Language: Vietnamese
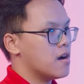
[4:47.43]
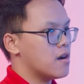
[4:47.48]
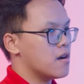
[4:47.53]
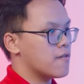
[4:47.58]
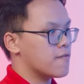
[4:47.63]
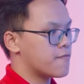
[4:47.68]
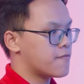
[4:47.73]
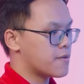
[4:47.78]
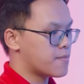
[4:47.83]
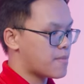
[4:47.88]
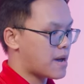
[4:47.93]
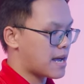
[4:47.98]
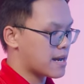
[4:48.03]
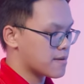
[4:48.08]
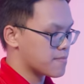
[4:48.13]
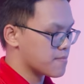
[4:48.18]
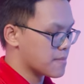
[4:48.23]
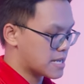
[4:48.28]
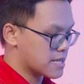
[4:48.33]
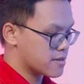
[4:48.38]
uh, phiên bản
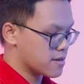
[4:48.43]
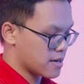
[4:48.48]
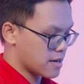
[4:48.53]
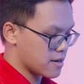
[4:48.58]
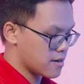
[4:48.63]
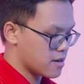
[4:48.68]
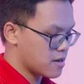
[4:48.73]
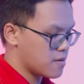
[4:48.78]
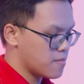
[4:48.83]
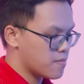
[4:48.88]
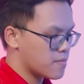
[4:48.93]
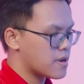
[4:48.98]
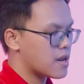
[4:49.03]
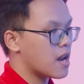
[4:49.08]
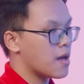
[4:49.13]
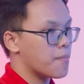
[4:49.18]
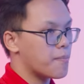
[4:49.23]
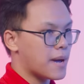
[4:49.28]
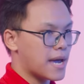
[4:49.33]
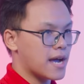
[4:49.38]
bình thường này nữa đây
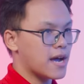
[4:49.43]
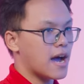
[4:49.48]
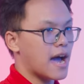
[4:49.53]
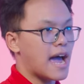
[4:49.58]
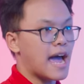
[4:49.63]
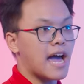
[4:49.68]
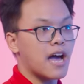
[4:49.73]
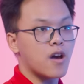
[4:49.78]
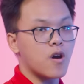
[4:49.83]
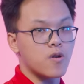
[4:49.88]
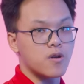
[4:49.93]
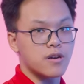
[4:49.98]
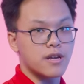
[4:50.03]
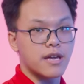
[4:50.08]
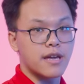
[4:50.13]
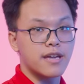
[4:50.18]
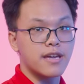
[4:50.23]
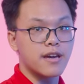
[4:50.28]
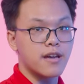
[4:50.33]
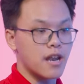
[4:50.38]
là PGA còn
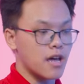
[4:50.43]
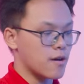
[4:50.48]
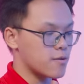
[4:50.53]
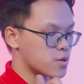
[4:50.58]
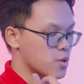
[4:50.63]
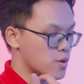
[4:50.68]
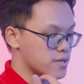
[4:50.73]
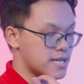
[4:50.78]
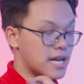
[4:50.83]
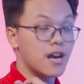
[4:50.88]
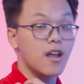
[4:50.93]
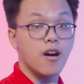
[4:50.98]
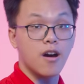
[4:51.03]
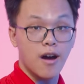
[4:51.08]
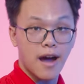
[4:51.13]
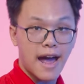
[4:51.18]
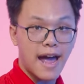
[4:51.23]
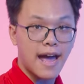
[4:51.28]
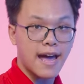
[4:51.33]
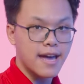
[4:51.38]
cái kia là đổi sang
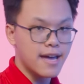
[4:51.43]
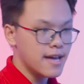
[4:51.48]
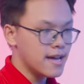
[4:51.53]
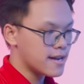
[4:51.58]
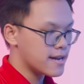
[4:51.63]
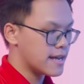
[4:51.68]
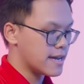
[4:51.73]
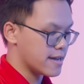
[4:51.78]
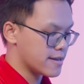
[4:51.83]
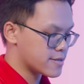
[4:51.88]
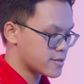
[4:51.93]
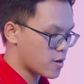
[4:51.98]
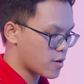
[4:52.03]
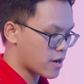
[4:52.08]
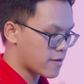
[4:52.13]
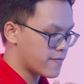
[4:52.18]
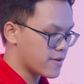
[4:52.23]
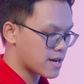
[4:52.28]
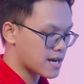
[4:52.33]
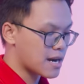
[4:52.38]
LGA để cho
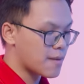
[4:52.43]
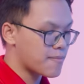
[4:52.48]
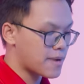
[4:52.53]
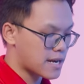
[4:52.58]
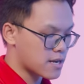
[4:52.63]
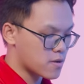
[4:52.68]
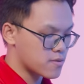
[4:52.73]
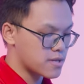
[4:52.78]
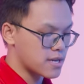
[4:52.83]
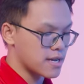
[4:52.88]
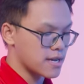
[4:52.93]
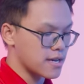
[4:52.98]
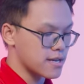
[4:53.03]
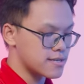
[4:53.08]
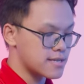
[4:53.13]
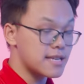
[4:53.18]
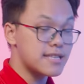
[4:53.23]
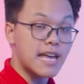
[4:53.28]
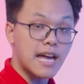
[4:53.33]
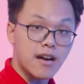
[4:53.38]
cái việc lắp đặt có thể
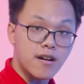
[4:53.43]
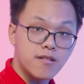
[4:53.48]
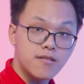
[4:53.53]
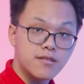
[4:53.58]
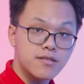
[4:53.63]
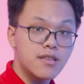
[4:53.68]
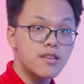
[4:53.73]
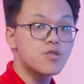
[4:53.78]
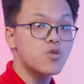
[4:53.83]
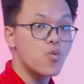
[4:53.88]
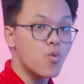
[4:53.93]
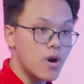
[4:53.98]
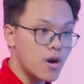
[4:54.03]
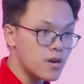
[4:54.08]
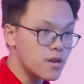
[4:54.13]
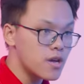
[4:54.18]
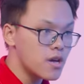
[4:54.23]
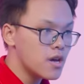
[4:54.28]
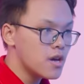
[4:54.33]
dễ dàng hơn thích thú hơn